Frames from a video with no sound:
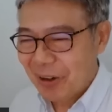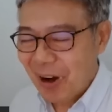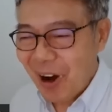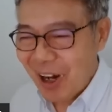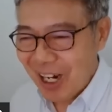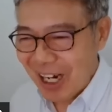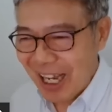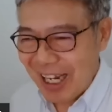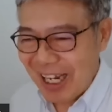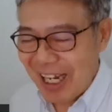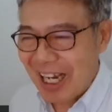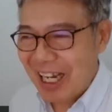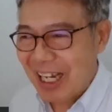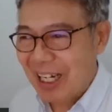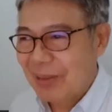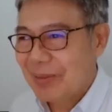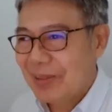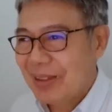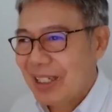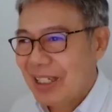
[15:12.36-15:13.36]
รออะไรอะค
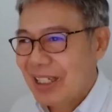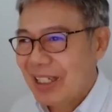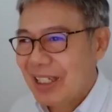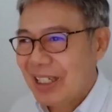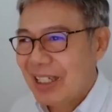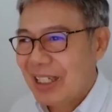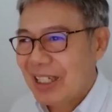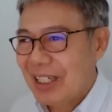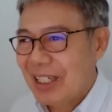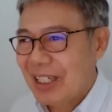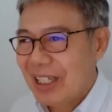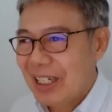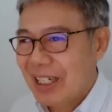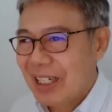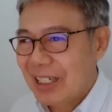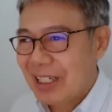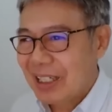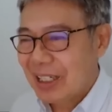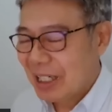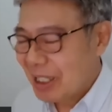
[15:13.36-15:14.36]
รับ
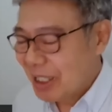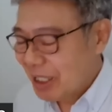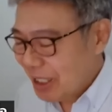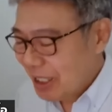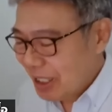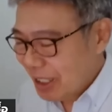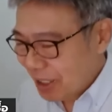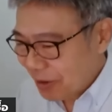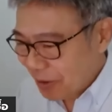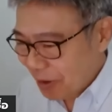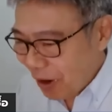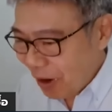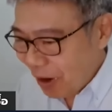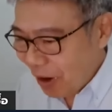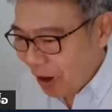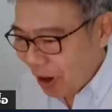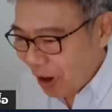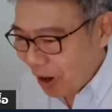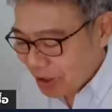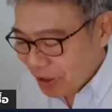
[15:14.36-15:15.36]
คือรอ
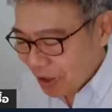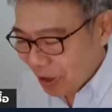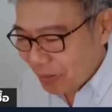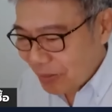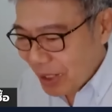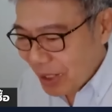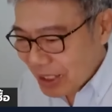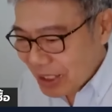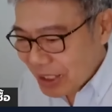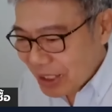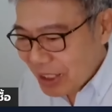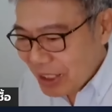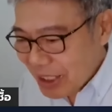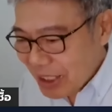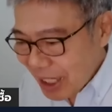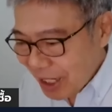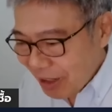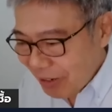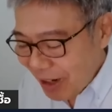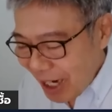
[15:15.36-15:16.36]
ก็ต่อเมื่อ
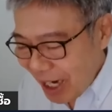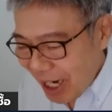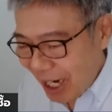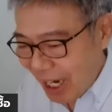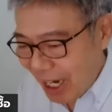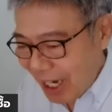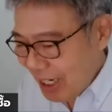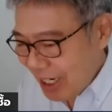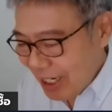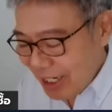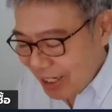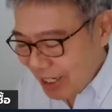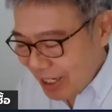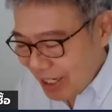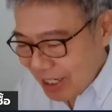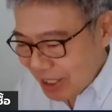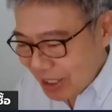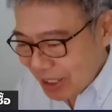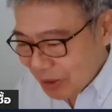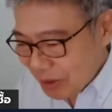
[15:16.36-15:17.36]
เชื่อว่า
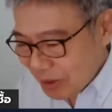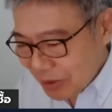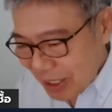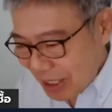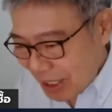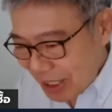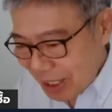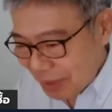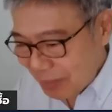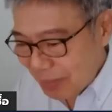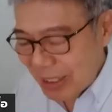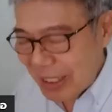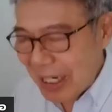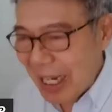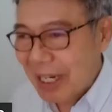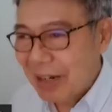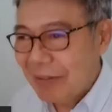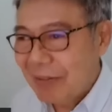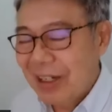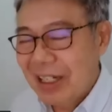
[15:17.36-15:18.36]
เศรษฐกิจมัน
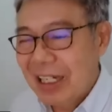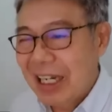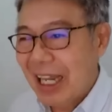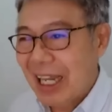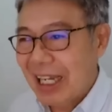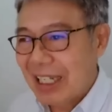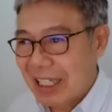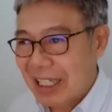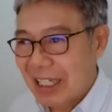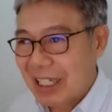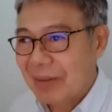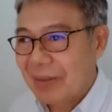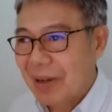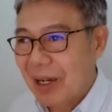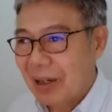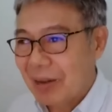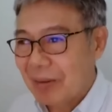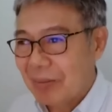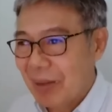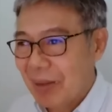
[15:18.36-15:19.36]
เด้งฟื้นเองจริงหรือเป
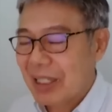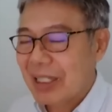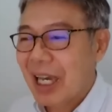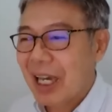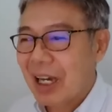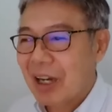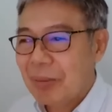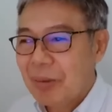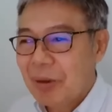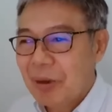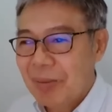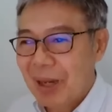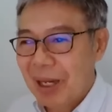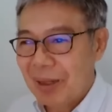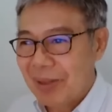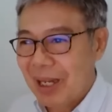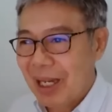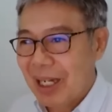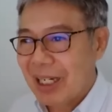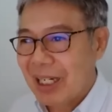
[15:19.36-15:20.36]
ล่าแบงก์ชาติก็พูดแบ
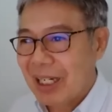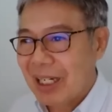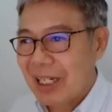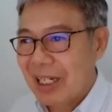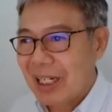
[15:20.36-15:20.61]
บนั้น